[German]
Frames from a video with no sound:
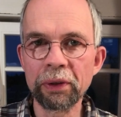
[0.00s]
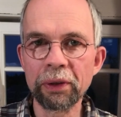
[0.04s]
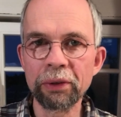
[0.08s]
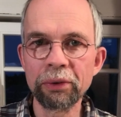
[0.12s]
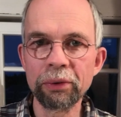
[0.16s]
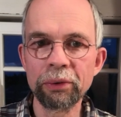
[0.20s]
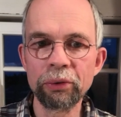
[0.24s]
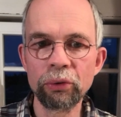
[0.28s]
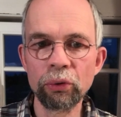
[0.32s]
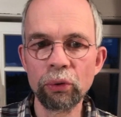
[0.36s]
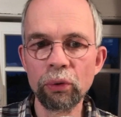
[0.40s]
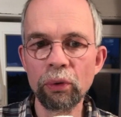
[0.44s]

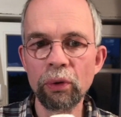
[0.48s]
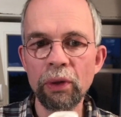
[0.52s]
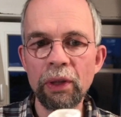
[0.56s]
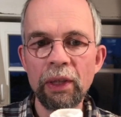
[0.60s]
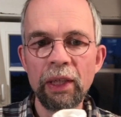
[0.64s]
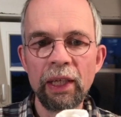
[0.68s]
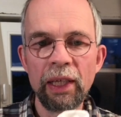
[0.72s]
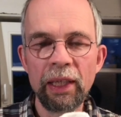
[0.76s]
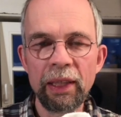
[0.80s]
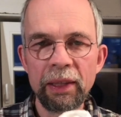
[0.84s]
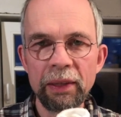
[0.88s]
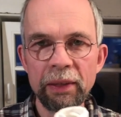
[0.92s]
Also so
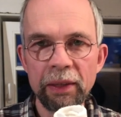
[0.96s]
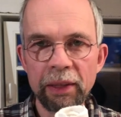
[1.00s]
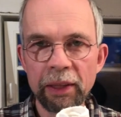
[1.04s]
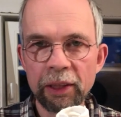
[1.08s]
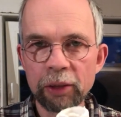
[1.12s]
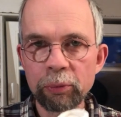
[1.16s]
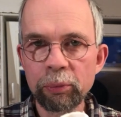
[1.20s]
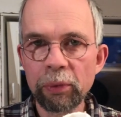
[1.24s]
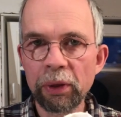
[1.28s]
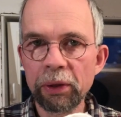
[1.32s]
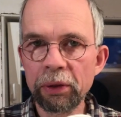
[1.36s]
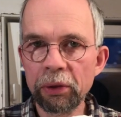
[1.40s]
hält er
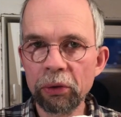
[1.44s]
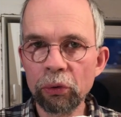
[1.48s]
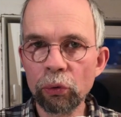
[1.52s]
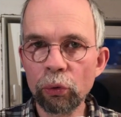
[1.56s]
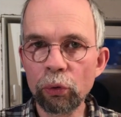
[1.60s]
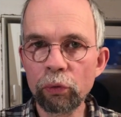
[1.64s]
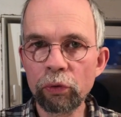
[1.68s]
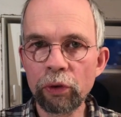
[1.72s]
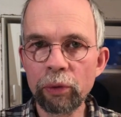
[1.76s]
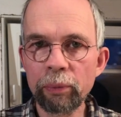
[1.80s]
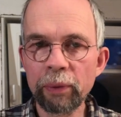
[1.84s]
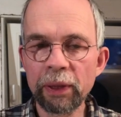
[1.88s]
erstmal den
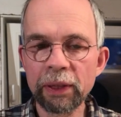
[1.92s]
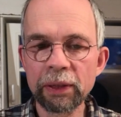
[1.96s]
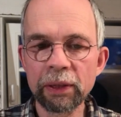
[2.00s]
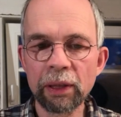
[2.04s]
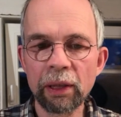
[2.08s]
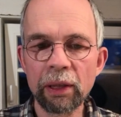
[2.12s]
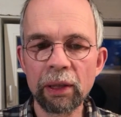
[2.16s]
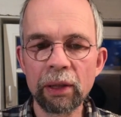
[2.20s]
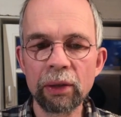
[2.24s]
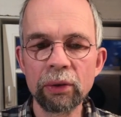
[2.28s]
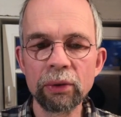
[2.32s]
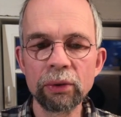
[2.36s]
Druck viel
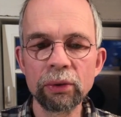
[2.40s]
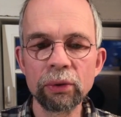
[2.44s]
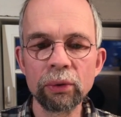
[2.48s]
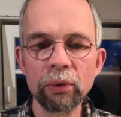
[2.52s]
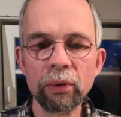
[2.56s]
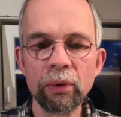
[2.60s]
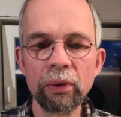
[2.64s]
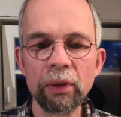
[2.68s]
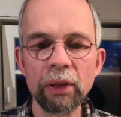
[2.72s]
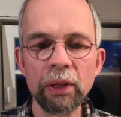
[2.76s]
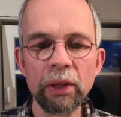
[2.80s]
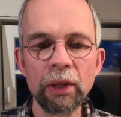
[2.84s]
besser aus
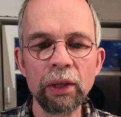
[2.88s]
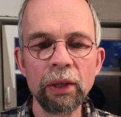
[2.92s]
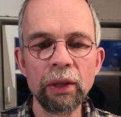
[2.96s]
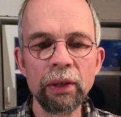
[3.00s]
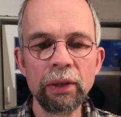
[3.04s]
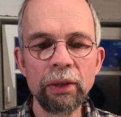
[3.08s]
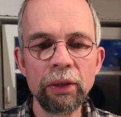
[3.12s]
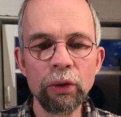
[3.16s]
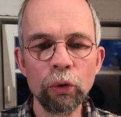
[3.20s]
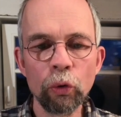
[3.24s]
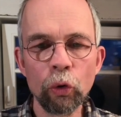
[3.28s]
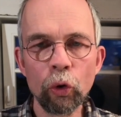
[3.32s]
und
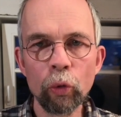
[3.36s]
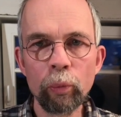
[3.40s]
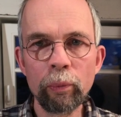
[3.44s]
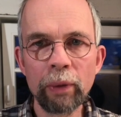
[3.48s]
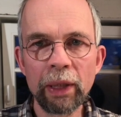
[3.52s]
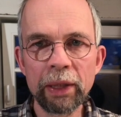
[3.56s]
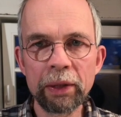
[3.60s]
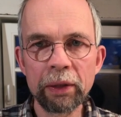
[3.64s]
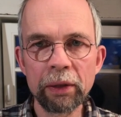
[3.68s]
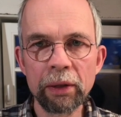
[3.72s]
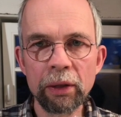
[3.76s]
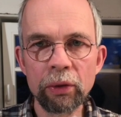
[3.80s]
hier oben
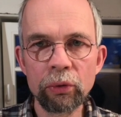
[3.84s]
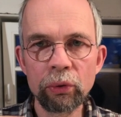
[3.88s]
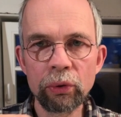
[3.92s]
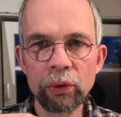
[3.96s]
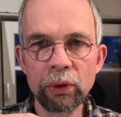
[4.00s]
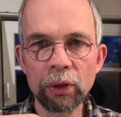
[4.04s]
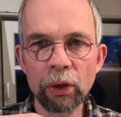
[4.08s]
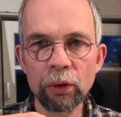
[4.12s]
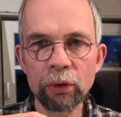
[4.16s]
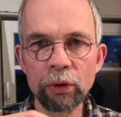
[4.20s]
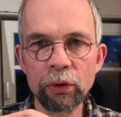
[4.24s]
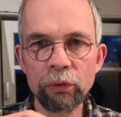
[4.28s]
hat er
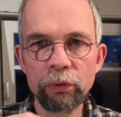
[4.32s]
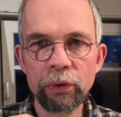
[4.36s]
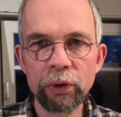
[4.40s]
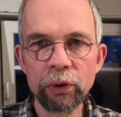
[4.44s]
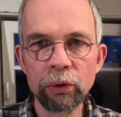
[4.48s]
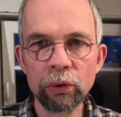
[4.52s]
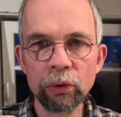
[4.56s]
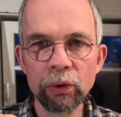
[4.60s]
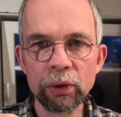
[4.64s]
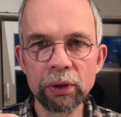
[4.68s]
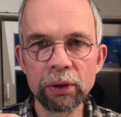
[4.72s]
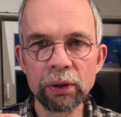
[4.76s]
natürlich auch eine viel
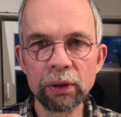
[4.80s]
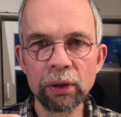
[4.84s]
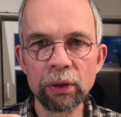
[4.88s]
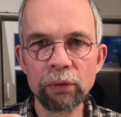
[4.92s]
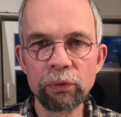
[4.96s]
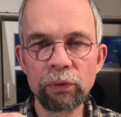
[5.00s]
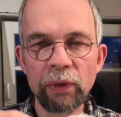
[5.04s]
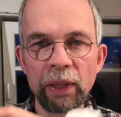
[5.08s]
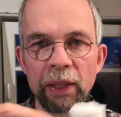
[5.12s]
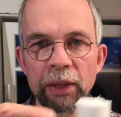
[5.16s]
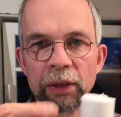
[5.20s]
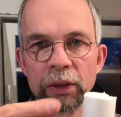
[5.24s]
größere
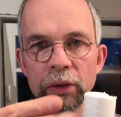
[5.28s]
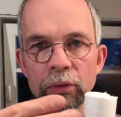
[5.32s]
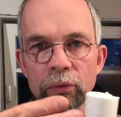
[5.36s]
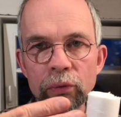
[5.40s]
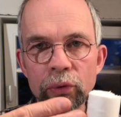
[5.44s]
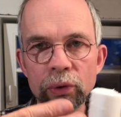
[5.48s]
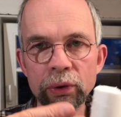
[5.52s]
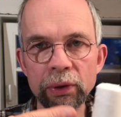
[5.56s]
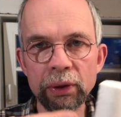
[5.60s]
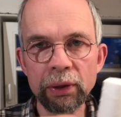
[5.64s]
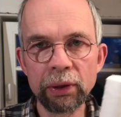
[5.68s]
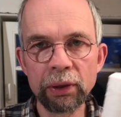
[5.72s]
Fläche,
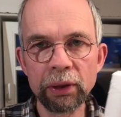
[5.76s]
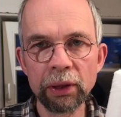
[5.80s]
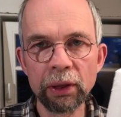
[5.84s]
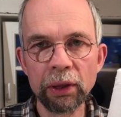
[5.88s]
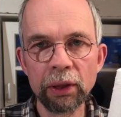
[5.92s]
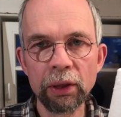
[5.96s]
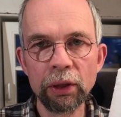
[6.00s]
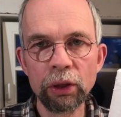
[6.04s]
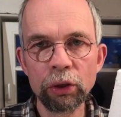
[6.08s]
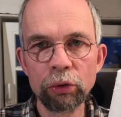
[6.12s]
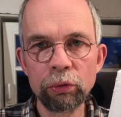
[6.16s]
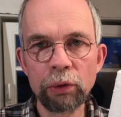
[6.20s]
wo sich
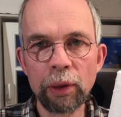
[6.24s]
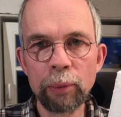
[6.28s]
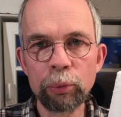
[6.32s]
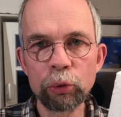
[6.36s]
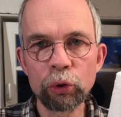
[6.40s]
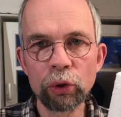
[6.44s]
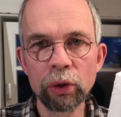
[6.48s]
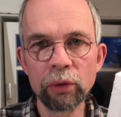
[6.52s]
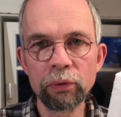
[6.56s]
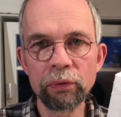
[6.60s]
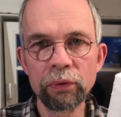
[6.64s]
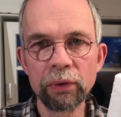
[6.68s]

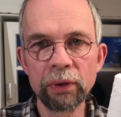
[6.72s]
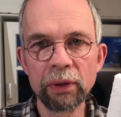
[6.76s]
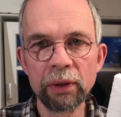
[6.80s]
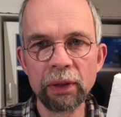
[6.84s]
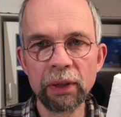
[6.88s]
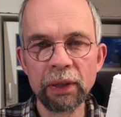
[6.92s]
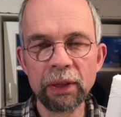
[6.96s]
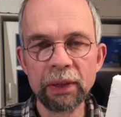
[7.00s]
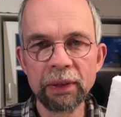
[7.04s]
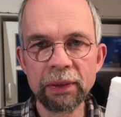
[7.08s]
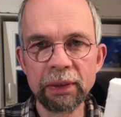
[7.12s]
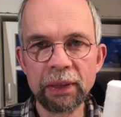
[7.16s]
Schwebstoffe
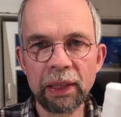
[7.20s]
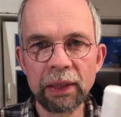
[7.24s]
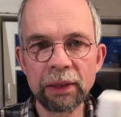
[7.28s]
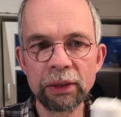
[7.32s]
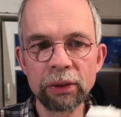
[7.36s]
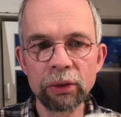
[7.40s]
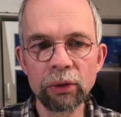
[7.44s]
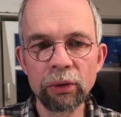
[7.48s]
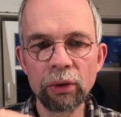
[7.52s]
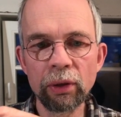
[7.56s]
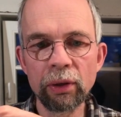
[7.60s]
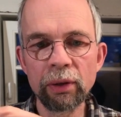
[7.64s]

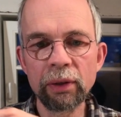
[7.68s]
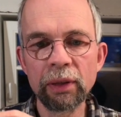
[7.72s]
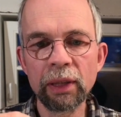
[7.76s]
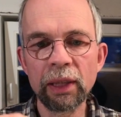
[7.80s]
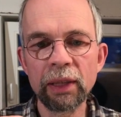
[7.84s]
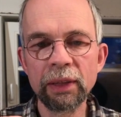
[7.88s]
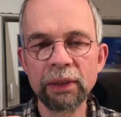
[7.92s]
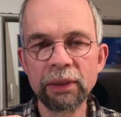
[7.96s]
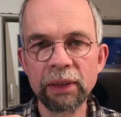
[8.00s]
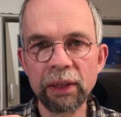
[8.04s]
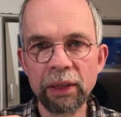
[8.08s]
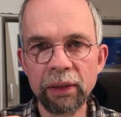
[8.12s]
setzen können
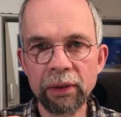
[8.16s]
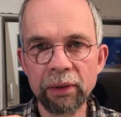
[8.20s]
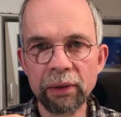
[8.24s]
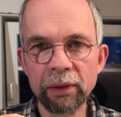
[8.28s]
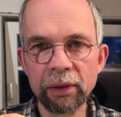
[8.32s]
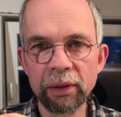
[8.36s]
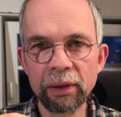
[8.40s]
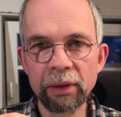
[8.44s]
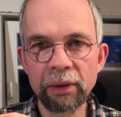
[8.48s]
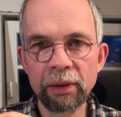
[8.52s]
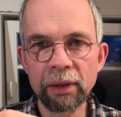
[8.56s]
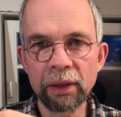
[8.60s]
als innen
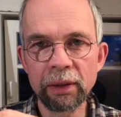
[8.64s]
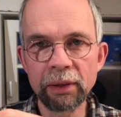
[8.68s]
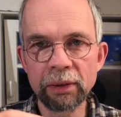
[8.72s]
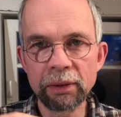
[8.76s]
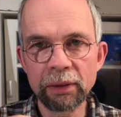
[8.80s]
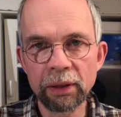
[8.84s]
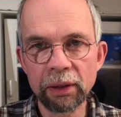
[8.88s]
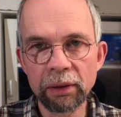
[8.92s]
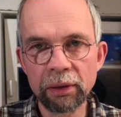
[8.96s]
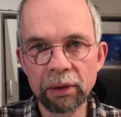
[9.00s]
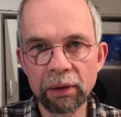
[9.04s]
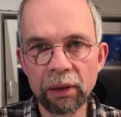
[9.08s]
drin. Da
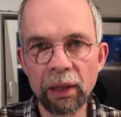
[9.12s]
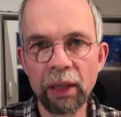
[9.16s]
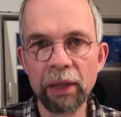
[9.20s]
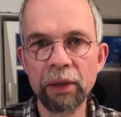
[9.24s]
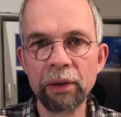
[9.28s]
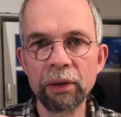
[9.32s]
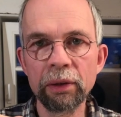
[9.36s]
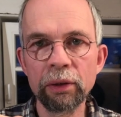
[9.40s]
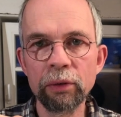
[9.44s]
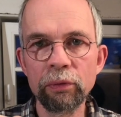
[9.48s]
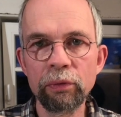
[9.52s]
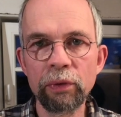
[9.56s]
ist ja eine
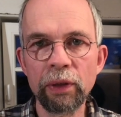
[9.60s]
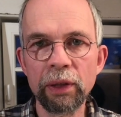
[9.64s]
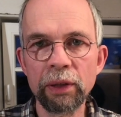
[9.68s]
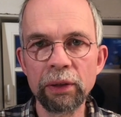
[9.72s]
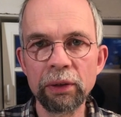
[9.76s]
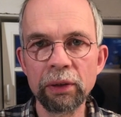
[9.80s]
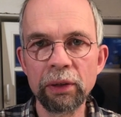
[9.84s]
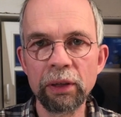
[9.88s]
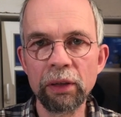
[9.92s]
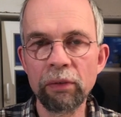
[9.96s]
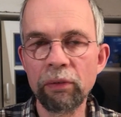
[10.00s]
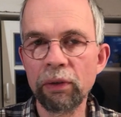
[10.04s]
kleinere
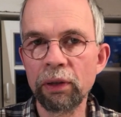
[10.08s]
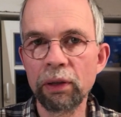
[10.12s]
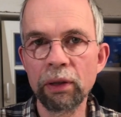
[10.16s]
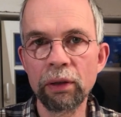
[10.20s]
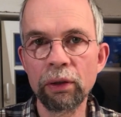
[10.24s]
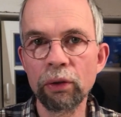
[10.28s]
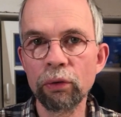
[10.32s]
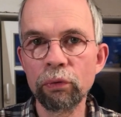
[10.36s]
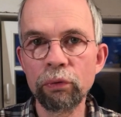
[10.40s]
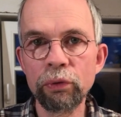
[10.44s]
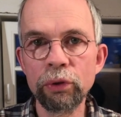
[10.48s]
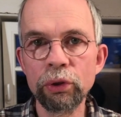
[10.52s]
Fläche, der wäre dann
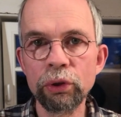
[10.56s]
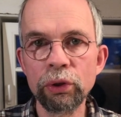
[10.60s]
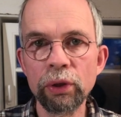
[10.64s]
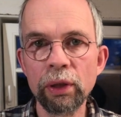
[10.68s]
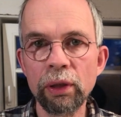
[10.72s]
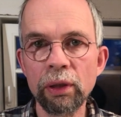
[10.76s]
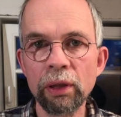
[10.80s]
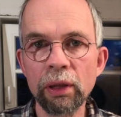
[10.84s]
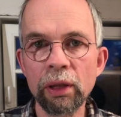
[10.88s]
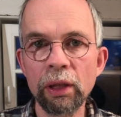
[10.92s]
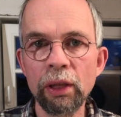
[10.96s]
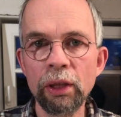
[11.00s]
auch viel
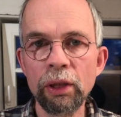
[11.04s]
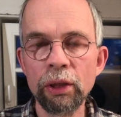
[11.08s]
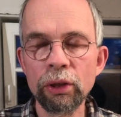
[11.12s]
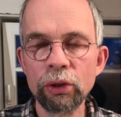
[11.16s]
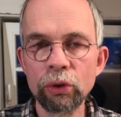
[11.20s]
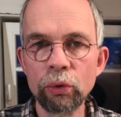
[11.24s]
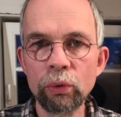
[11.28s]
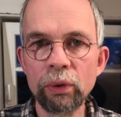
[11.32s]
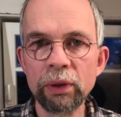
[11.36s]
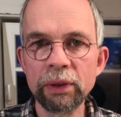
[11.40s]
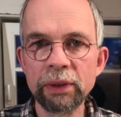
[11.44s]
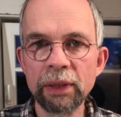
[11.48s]
schneller
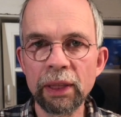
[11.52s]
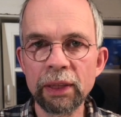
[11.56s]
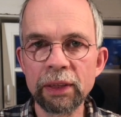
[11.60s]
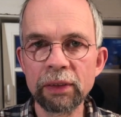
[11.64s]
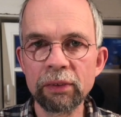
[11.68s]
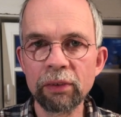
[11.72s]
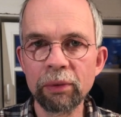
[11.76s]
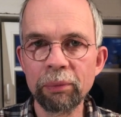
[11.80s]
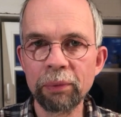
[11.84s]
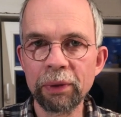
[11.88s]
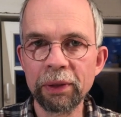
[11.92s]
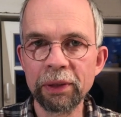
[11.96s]

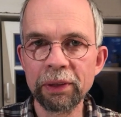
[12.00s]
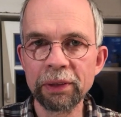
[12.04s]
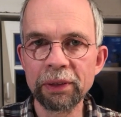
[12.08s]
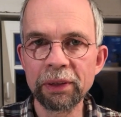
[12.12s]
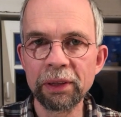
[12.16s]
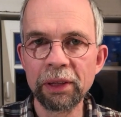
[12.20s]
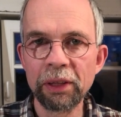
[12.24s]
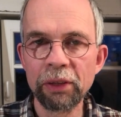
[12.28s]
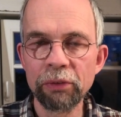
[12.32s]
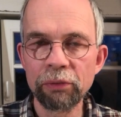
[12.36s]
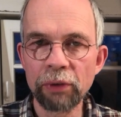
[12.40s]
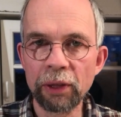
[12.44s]
zugesetzt, wenn man es
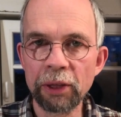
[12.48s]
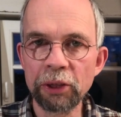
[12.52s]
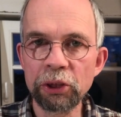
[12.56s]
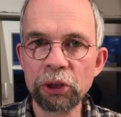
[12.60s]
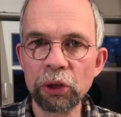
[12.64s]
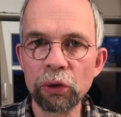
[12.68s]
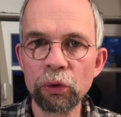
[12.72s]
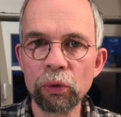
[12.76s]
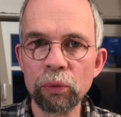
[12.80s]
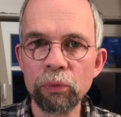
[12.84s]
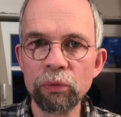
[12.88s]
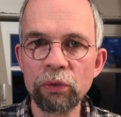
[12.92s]
falsch
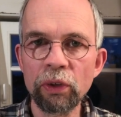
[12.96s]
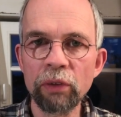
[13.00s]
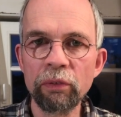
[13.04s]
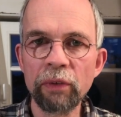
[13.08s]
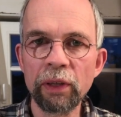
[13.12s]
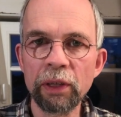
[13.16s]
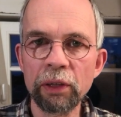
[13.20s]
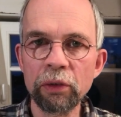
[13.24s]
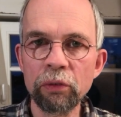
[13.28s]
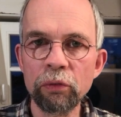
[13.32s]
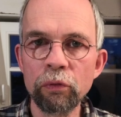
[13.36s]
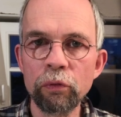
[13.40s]
herum
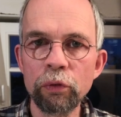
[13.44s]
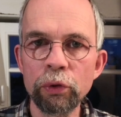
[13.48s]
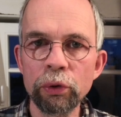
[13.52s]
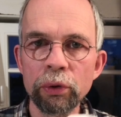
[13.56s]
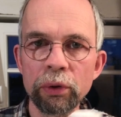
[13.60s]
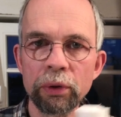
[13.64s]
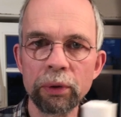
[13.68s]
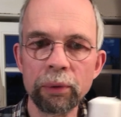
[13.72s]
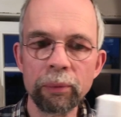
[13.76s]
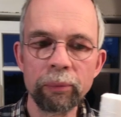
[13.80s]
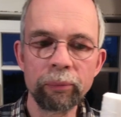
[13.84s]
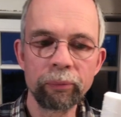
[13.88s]
verwenden
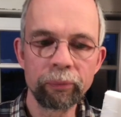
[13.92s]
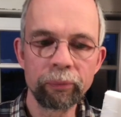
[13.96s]
würde.